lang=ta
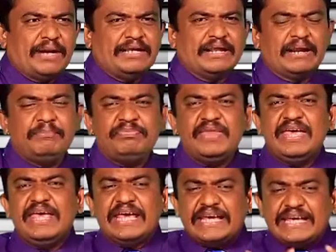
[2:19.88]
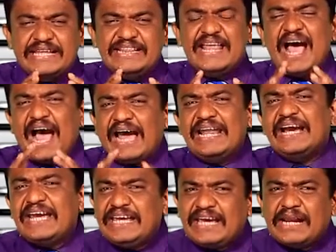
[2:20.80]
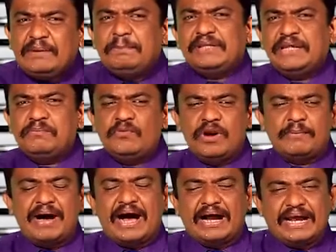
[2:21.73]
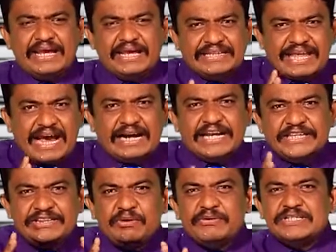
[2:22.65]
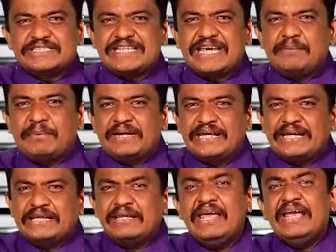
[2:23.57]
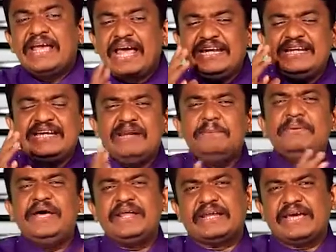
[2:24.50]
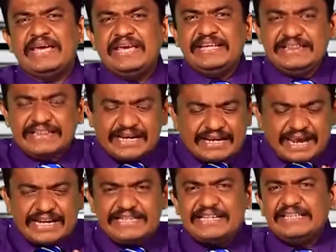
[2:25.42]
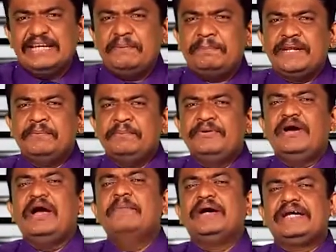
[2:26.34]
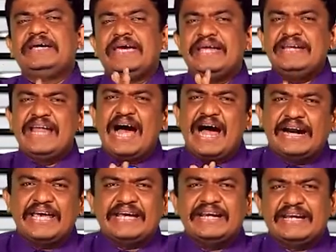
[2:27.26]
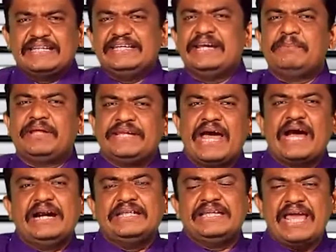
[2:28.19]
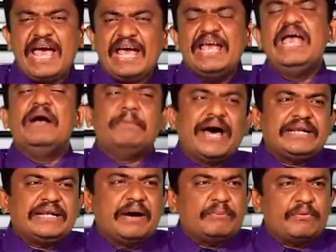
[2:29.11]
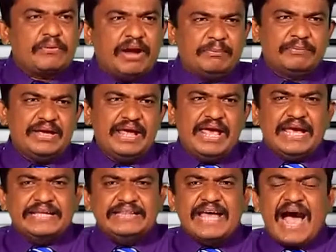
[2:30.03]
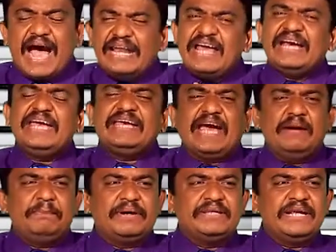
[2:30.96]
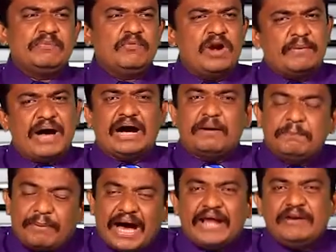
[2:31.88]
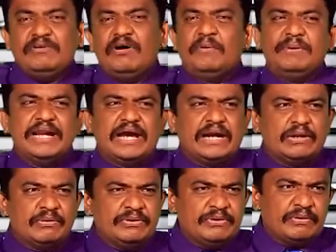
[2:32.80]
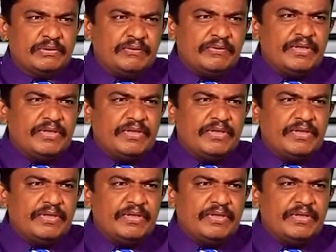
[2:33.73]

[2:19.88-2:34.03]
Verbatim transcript: பார்க்கிறோம் இந்த அழகை கற்பதன் மூலமாக நாங்கள் எந்த ஒரு செயற்பாட்டைங்கிறது கட்டல் பேறு இந்த கற்றதன் பின்பு எமக்கு என்ன அடைகின்றது என்பதை நாங்கள் இதுல பார்க்க போறோம் இந்த அழகை கற்பதன் மூலமாக பாருங்க பிள்ளைகள் ஒன்று